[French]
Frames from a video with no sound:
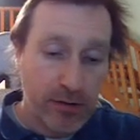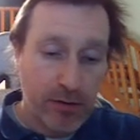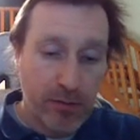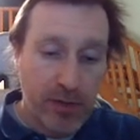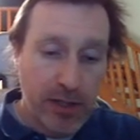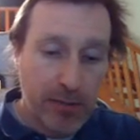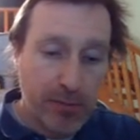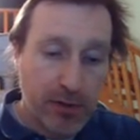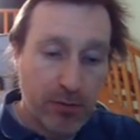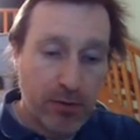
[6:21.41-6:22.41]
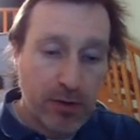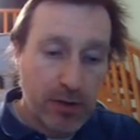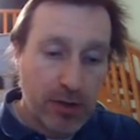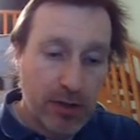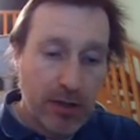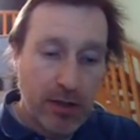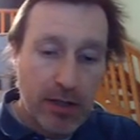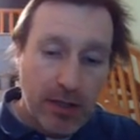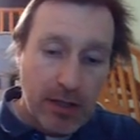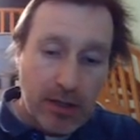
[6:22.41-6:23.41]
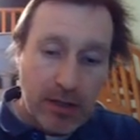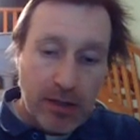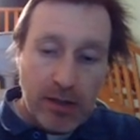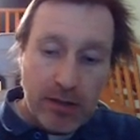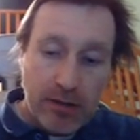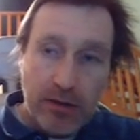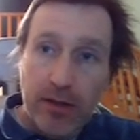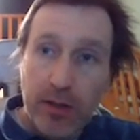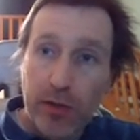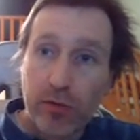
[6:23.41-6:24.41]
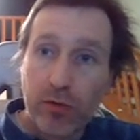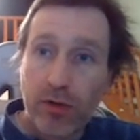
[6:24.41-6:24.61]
mais elle est pas loin. Dassault